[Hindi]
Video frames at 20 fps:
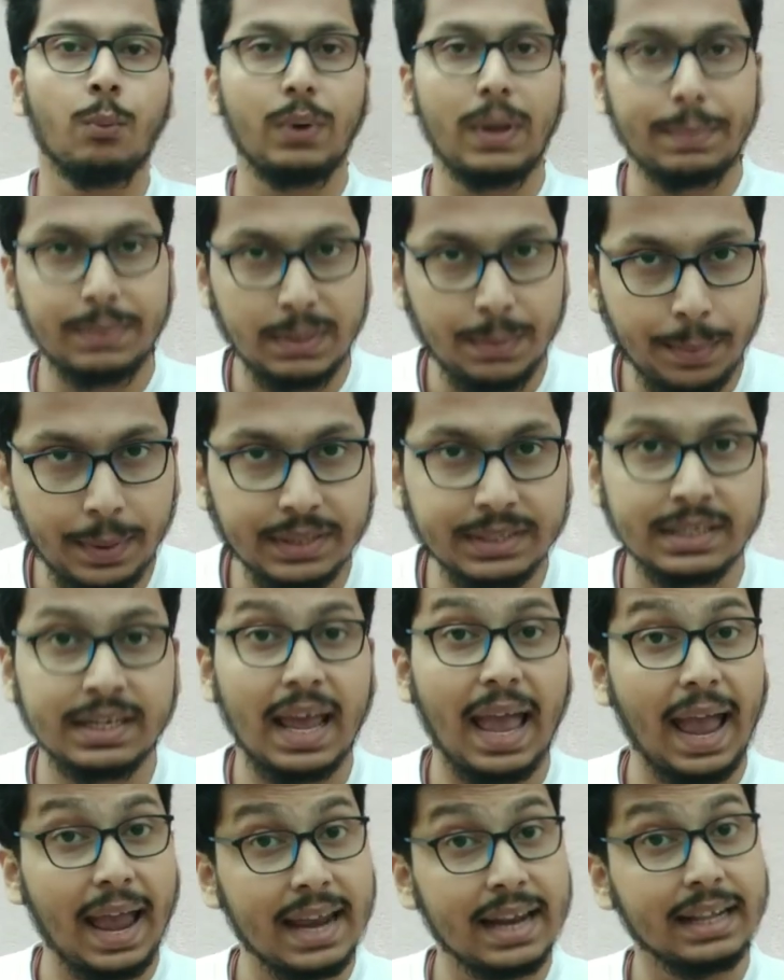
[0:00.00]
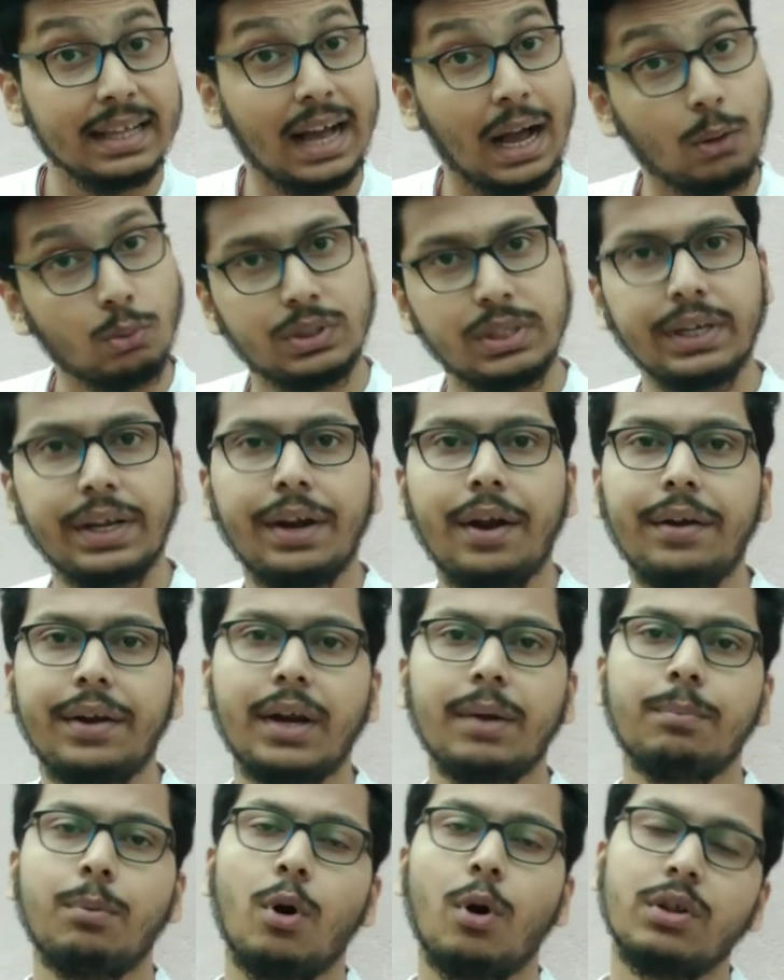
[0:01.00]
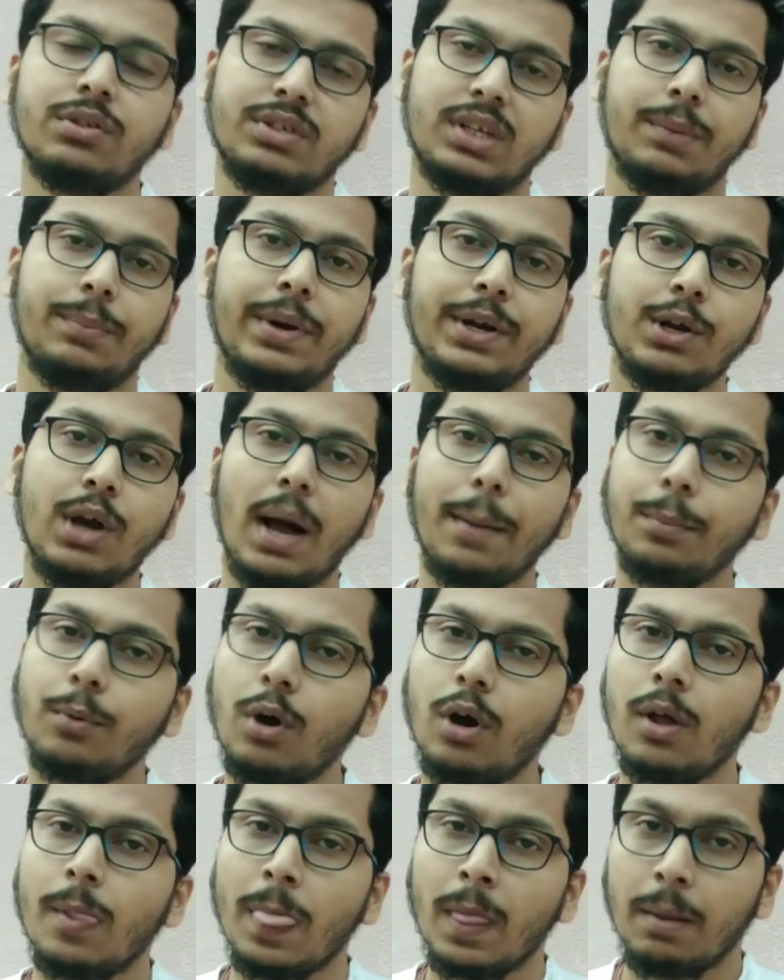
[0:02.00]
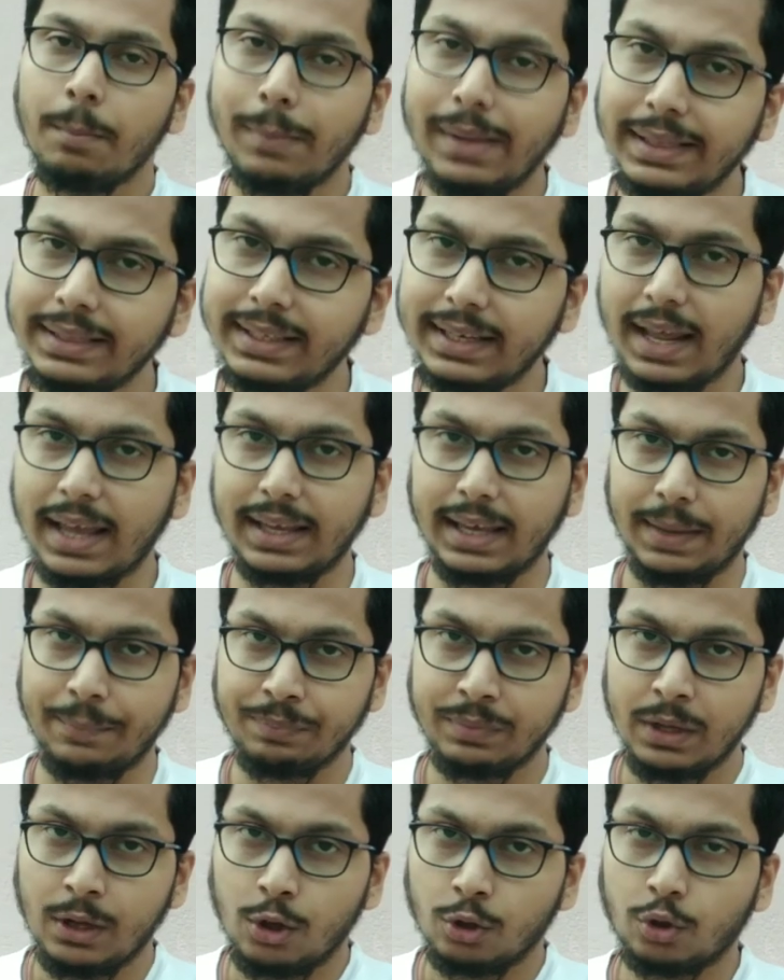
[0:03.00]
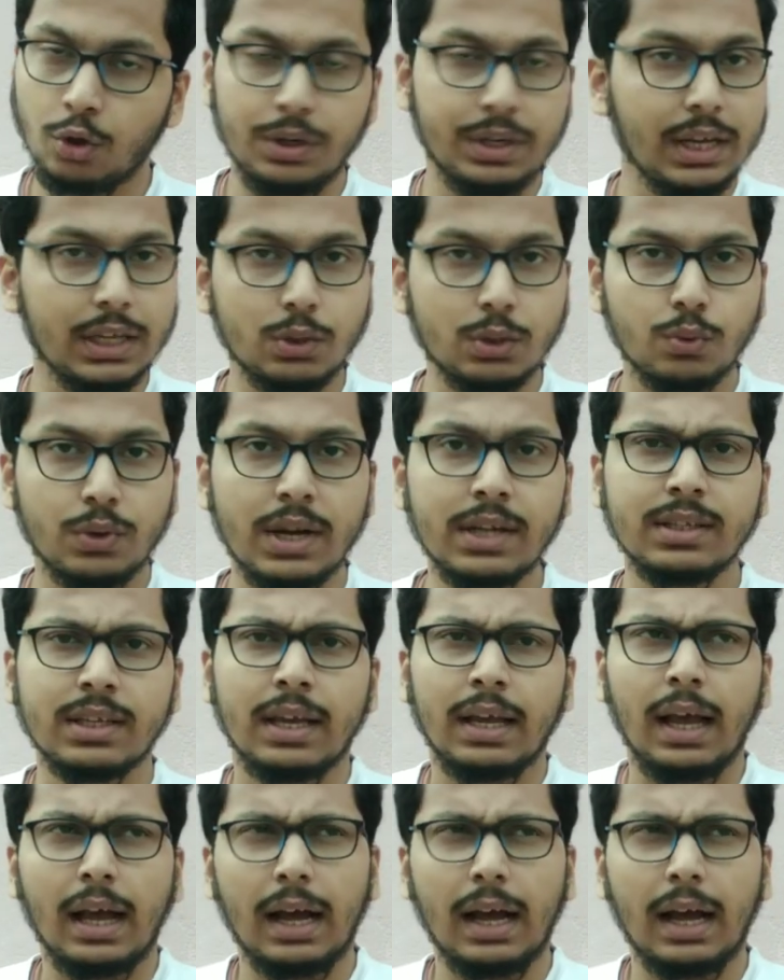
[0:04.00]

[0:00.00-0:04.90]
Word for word: वेब जी प्रिपरेशन एंड काउंसिल रिलेटेड बहुत सारी वीडियो आपको मिलती रहेगी तो डियर स्टूडेंट्स